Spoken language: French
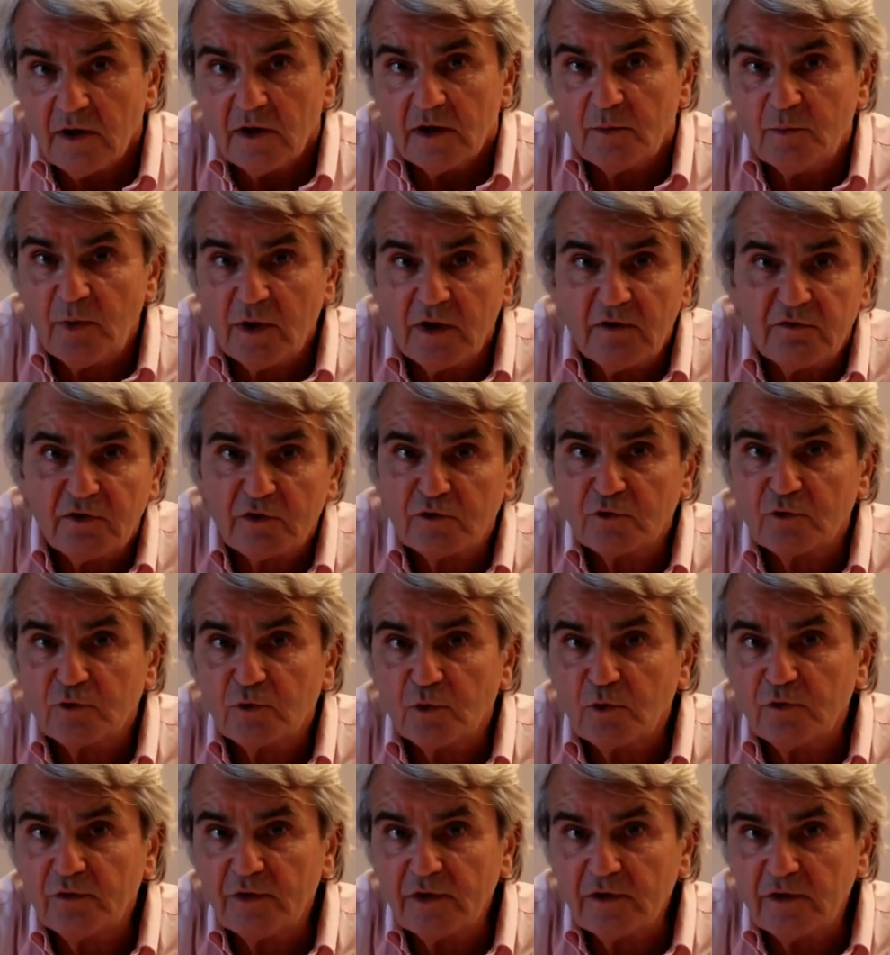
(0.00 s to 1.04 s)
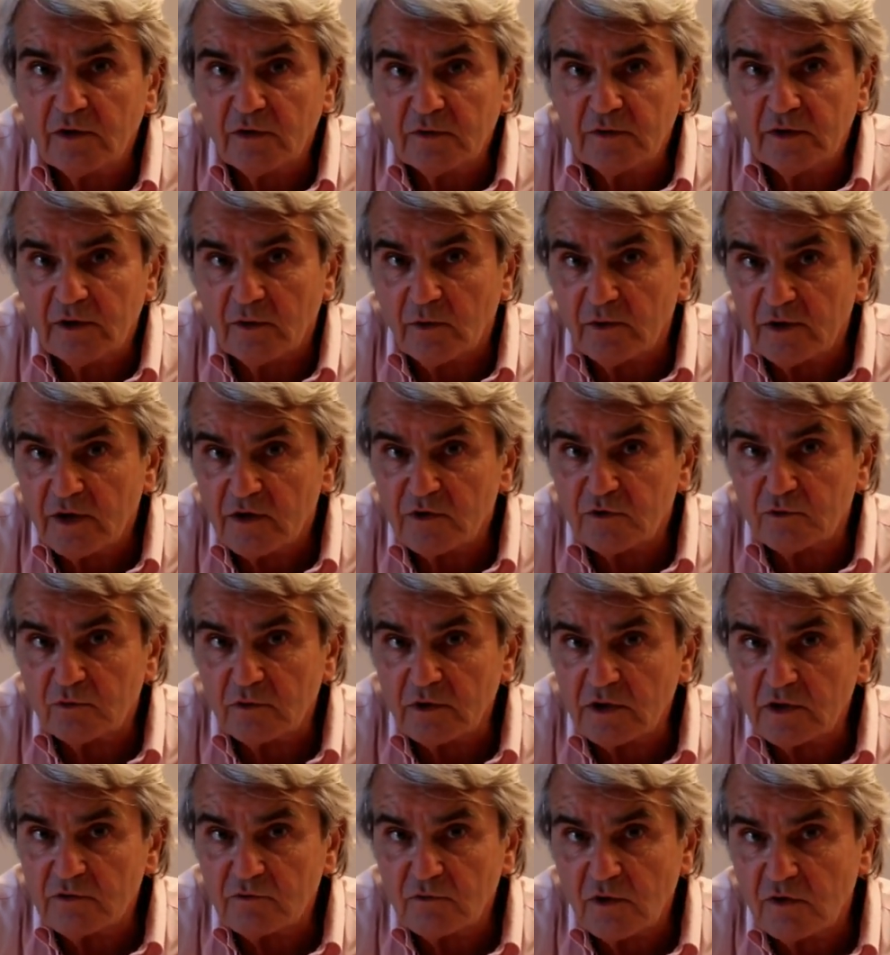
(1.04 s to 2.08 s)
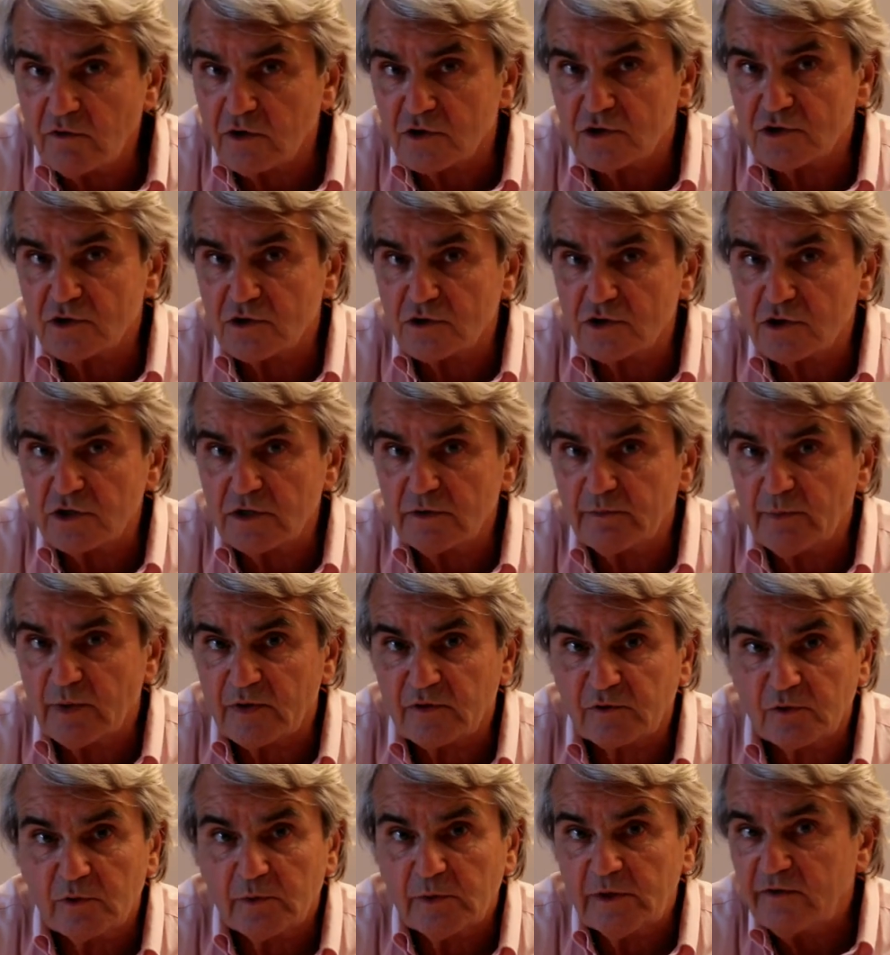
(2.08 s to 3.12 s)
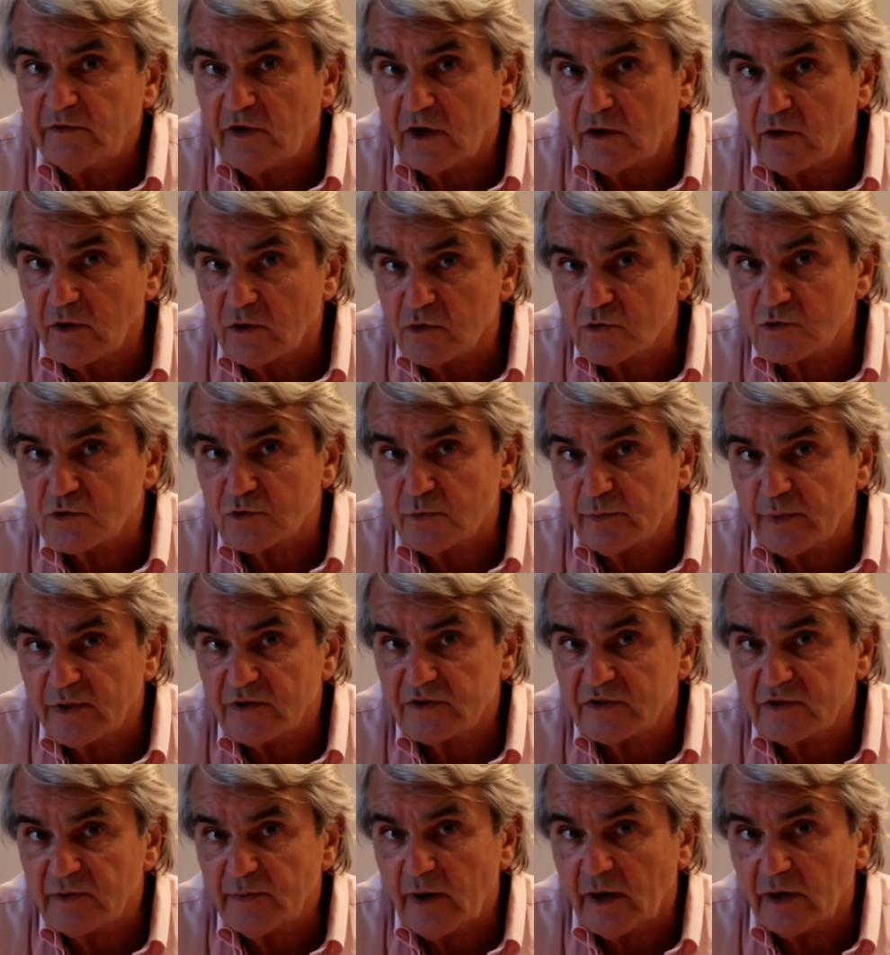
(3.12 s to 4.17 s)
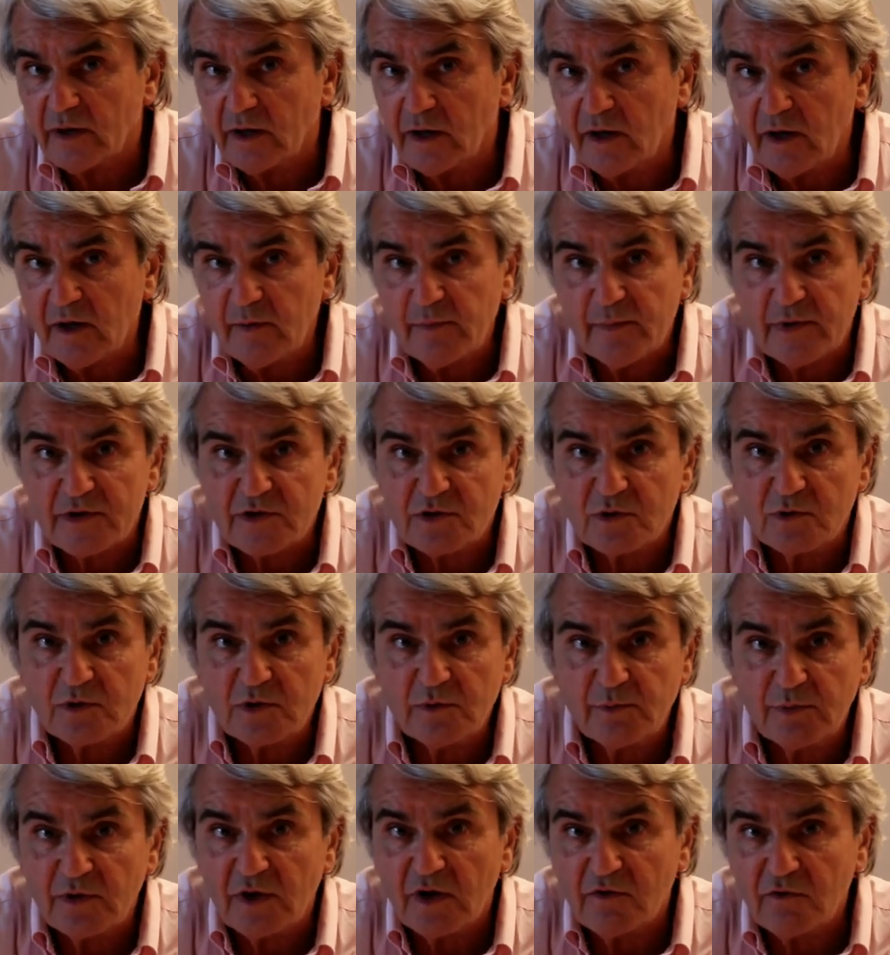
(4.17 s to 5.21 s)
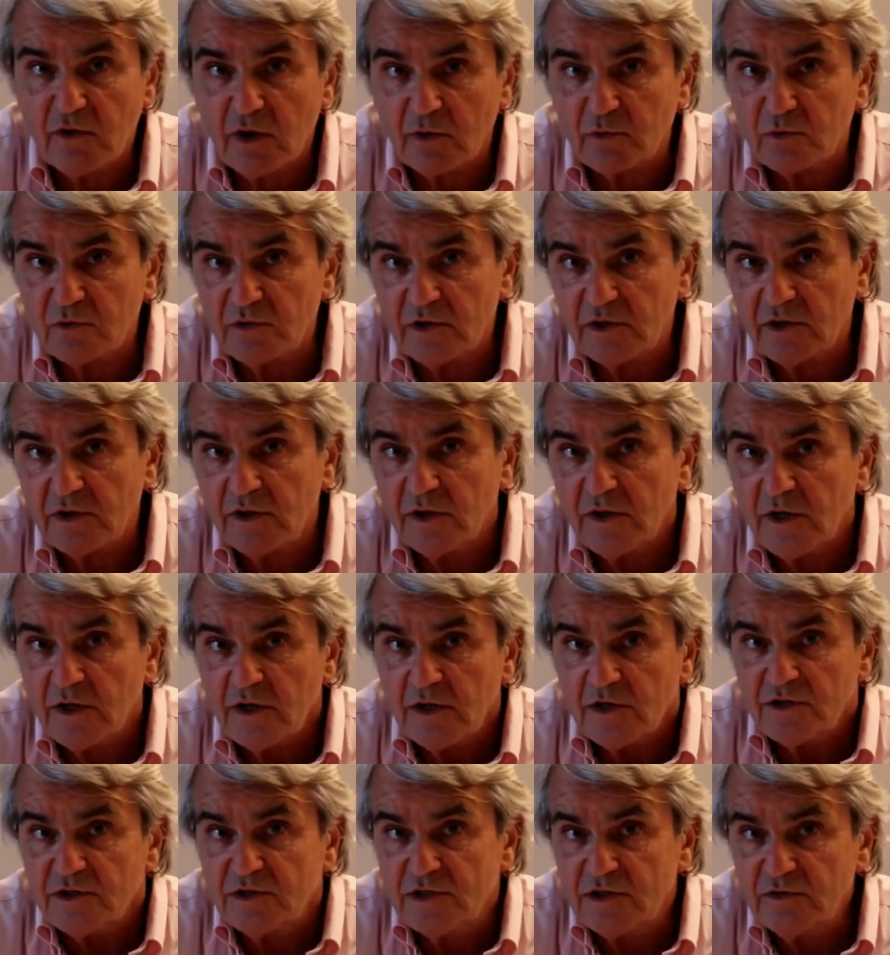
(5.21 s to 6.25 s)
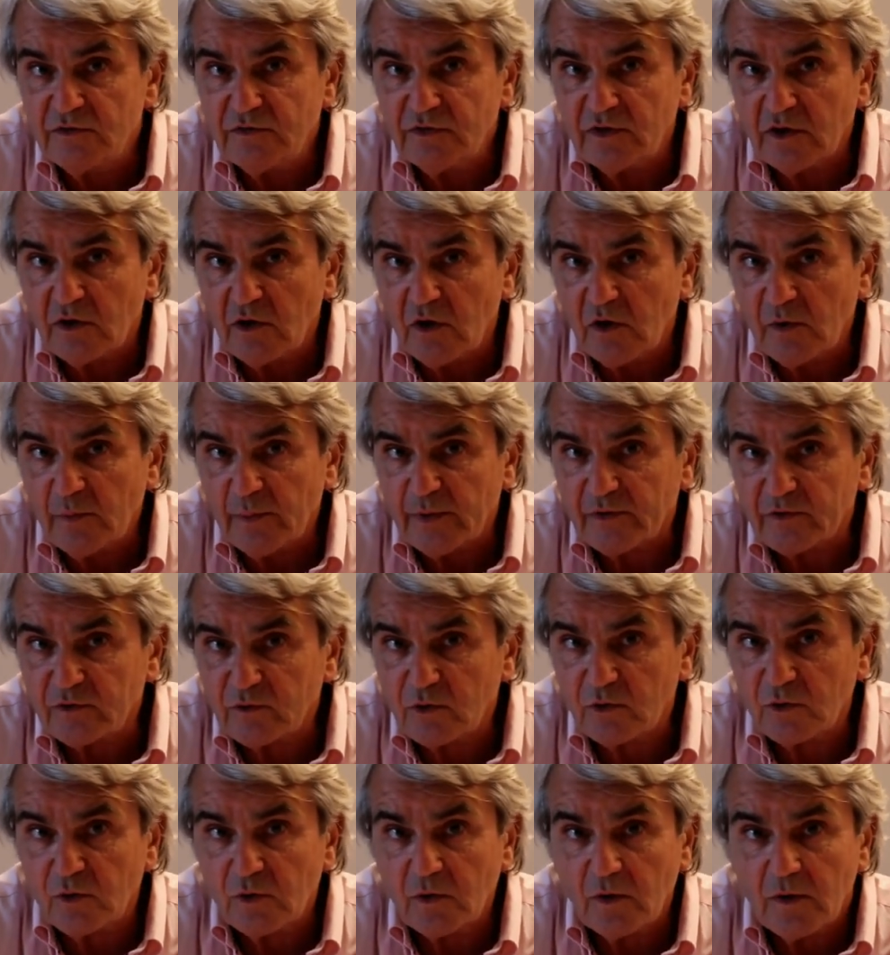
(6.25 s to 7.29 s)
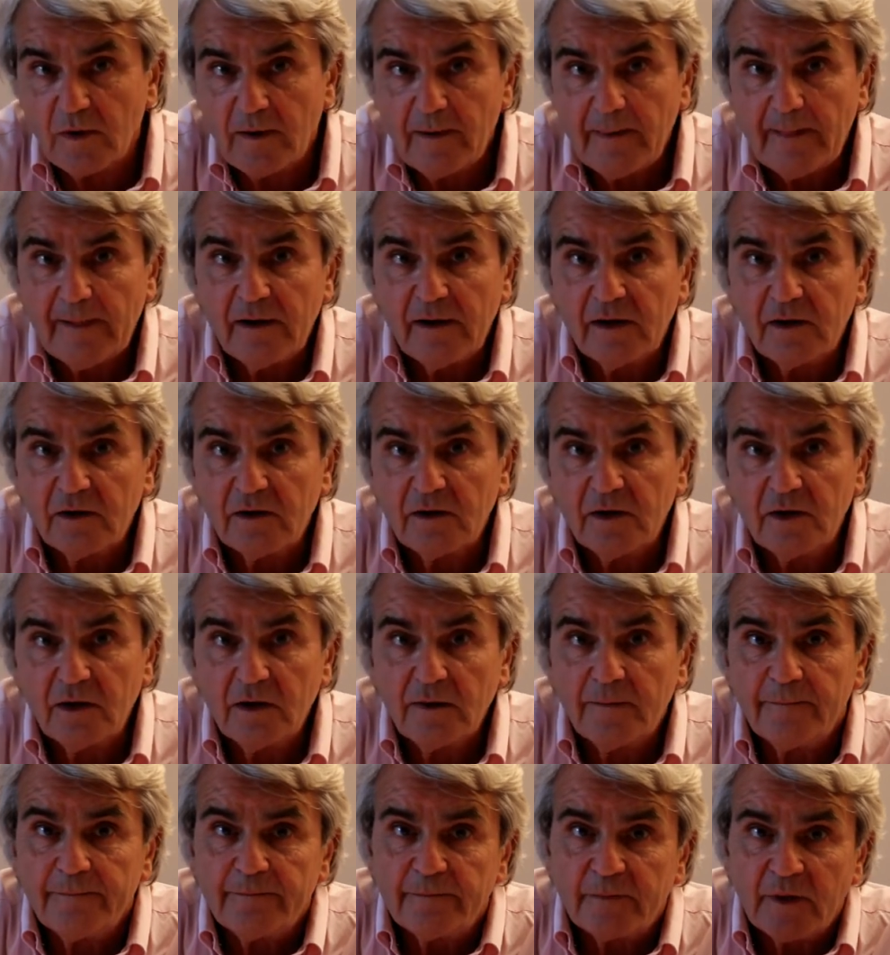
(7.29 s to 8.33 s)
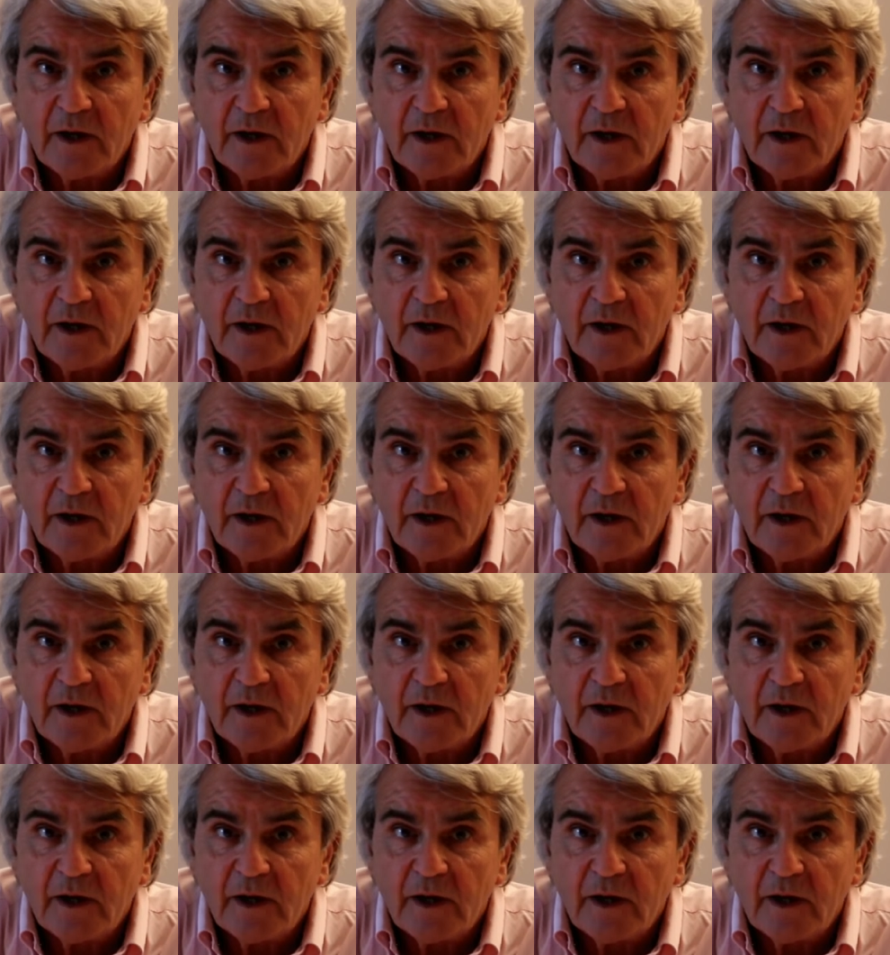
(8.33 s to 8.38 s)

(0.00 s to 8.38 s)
eh bien, il va se trouver dans des relations qui vont avoir changé, parce que les vacances sont passées par là, parce qu'il peut y avoir eu des différents, parce que euh,